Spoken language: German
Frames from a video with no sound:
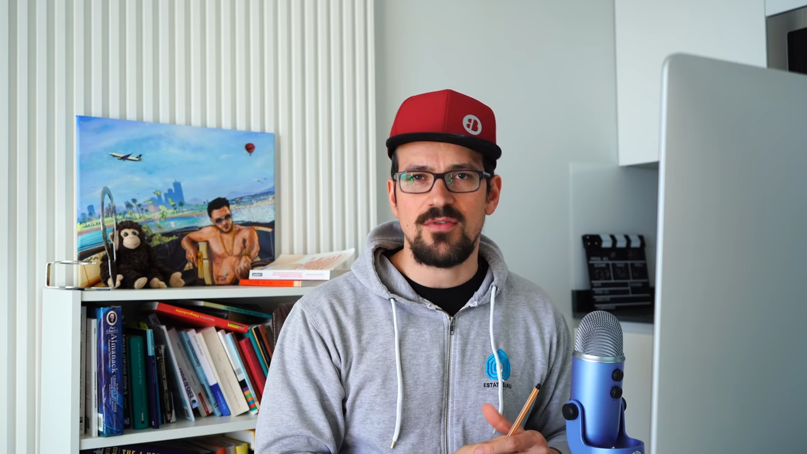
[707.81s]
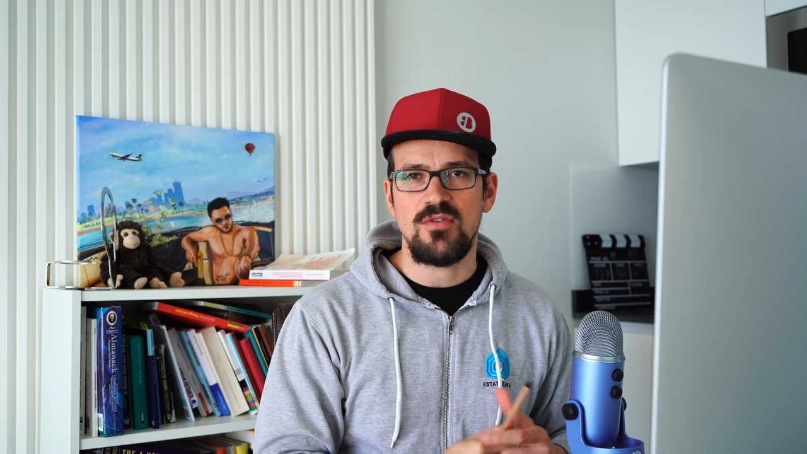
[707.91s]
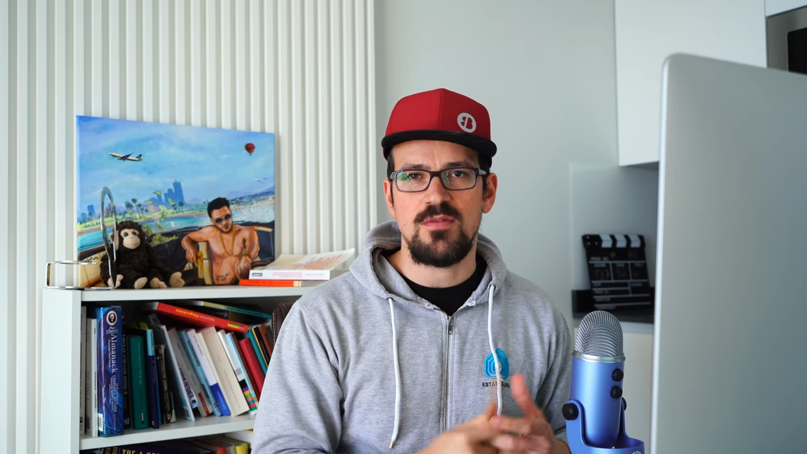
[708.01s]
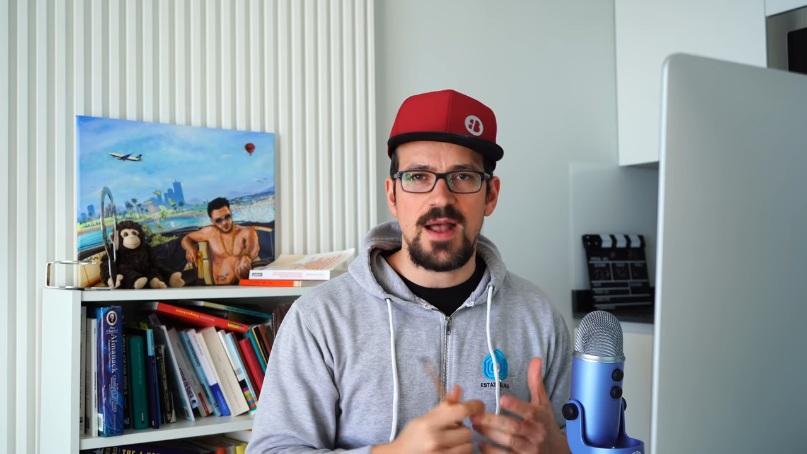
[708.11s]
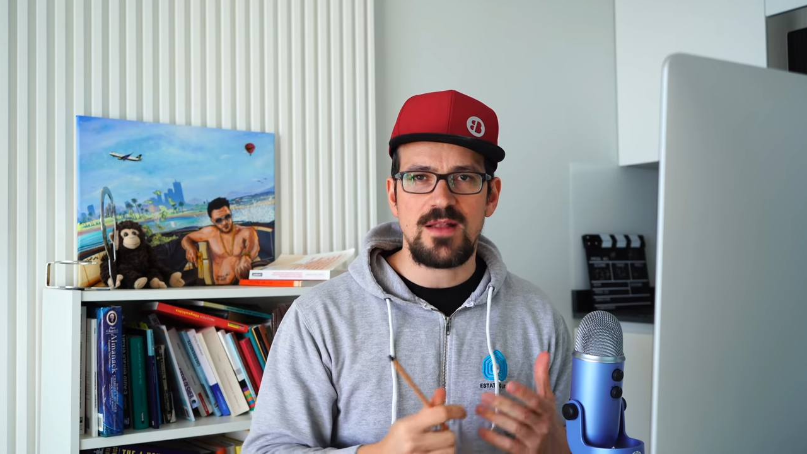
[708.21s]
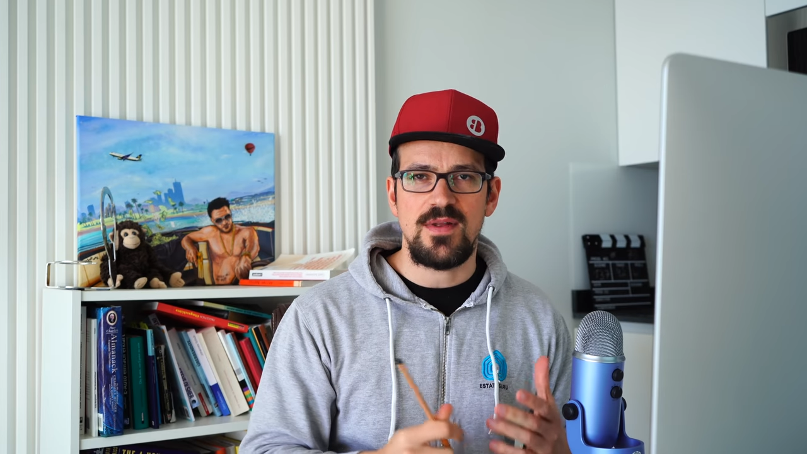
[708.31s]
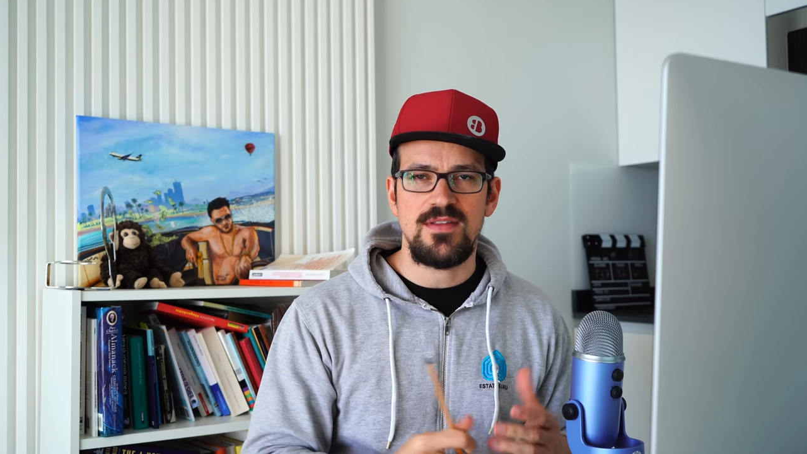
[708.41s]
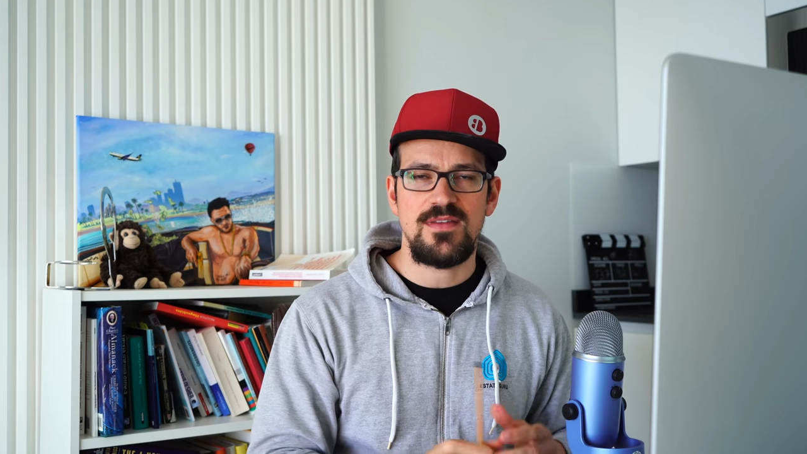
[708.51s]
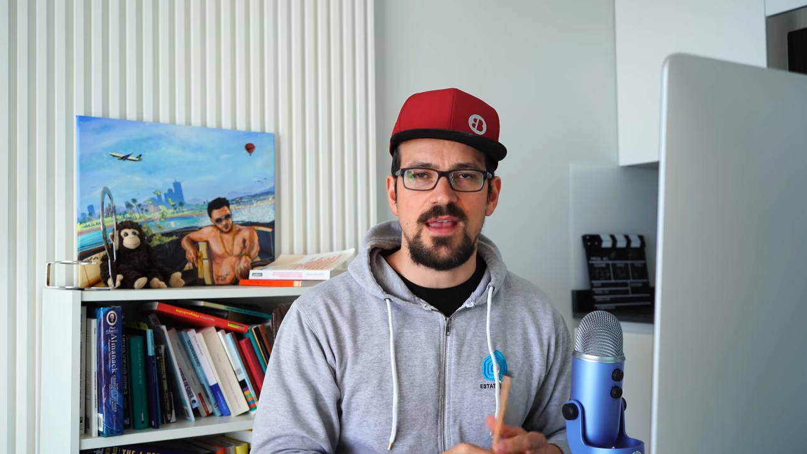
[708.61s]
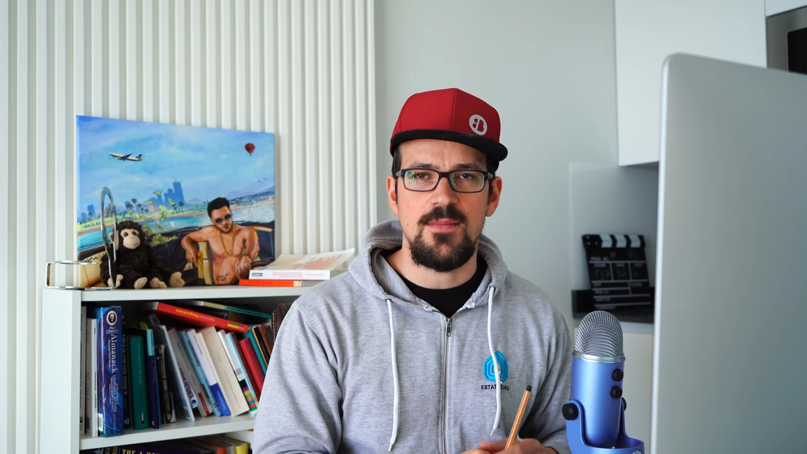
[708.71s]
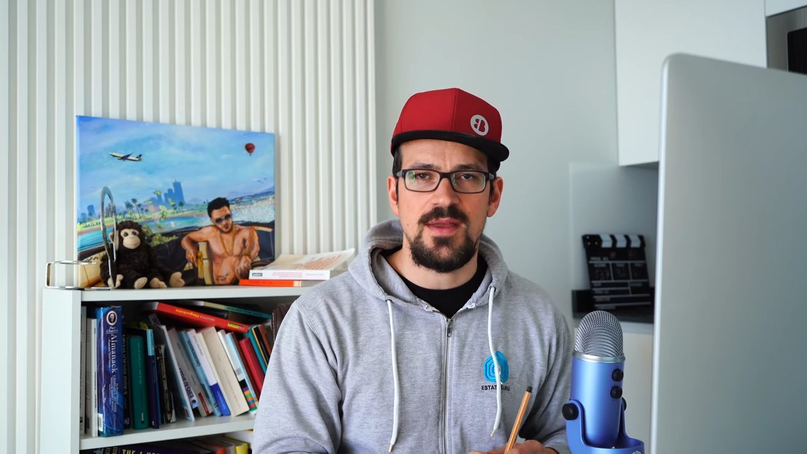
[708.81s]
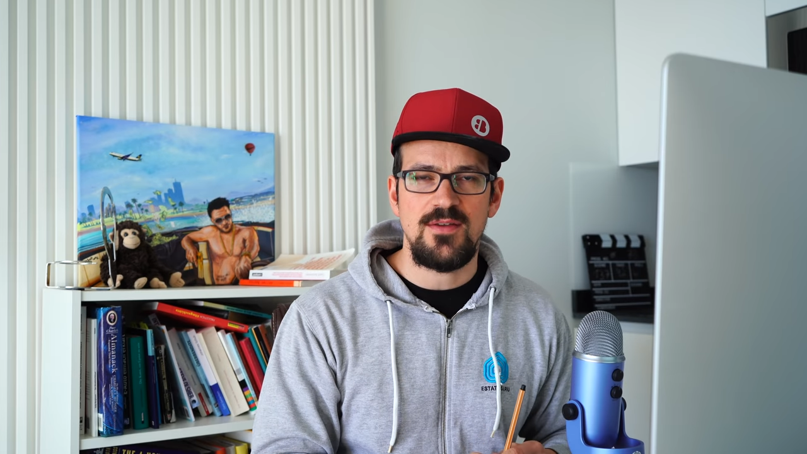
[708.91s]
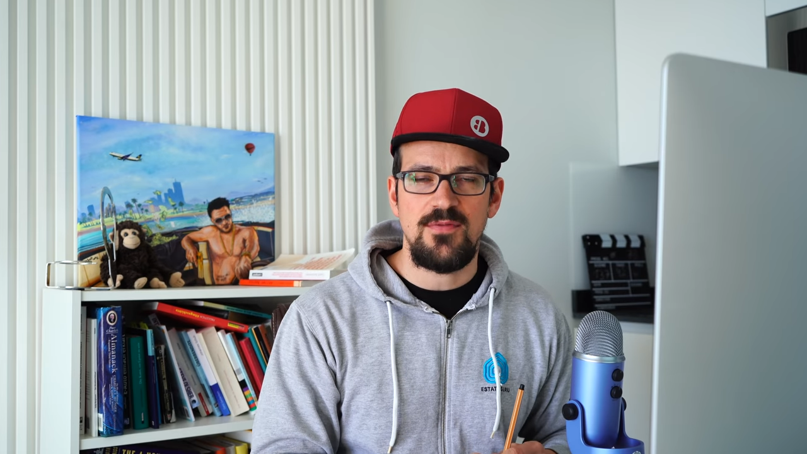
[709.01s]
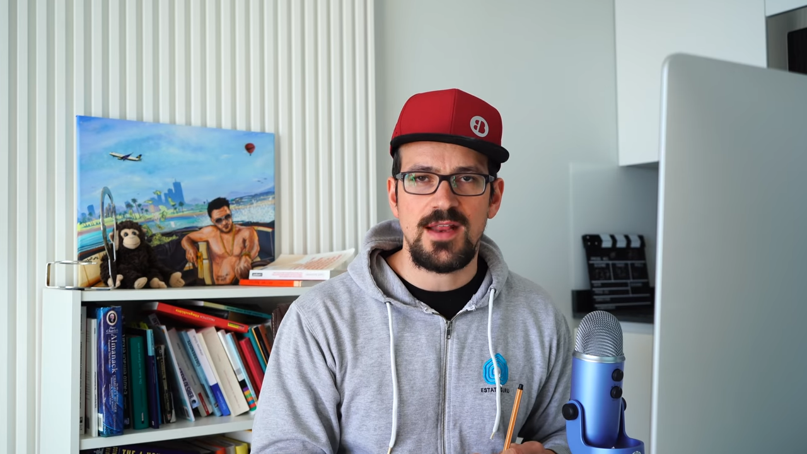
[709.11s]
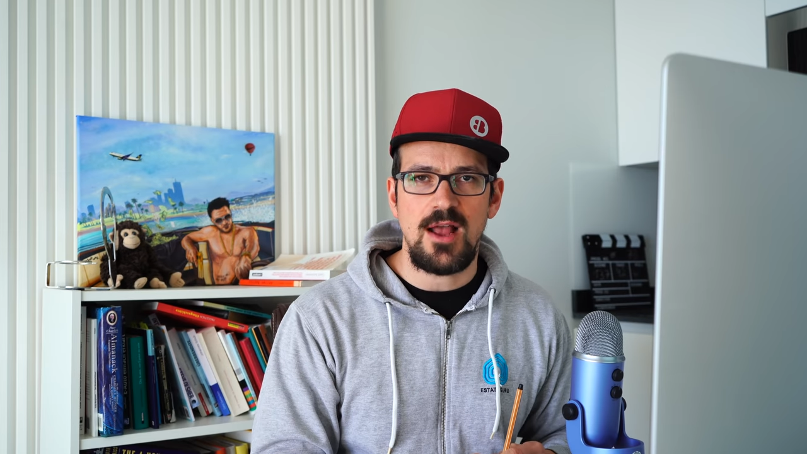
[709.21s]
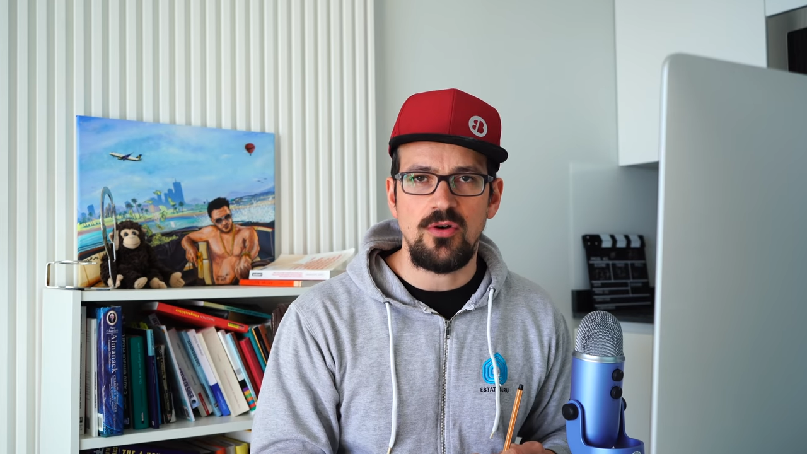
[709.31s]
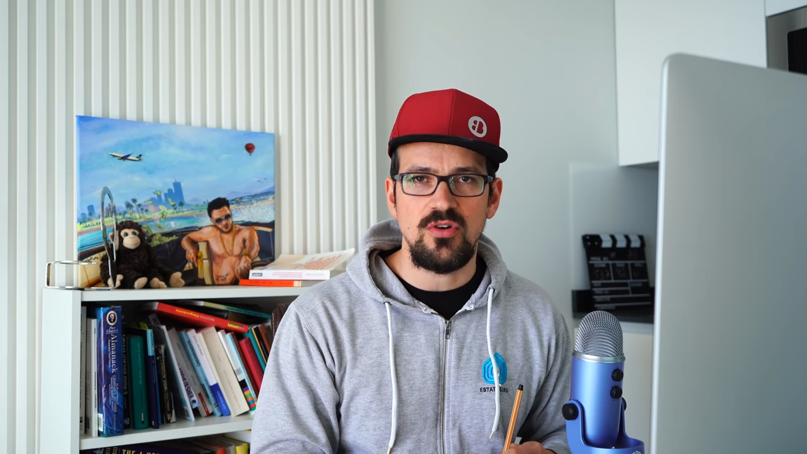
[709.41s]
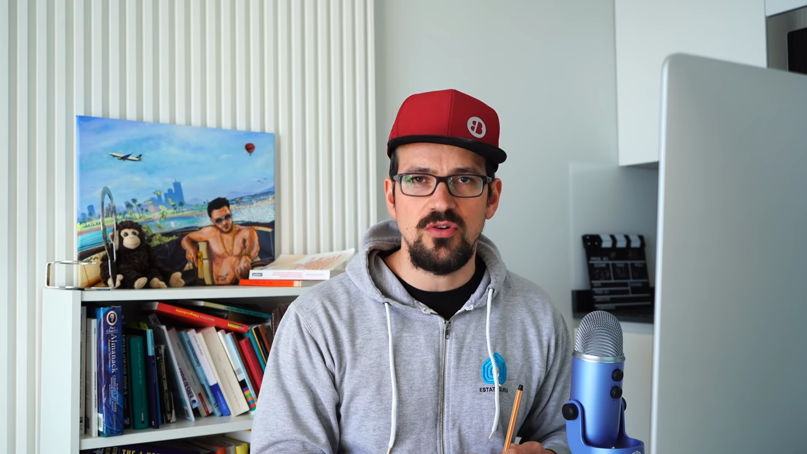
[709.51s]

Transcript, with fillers: sonst macht man sich da im Endeffekt auch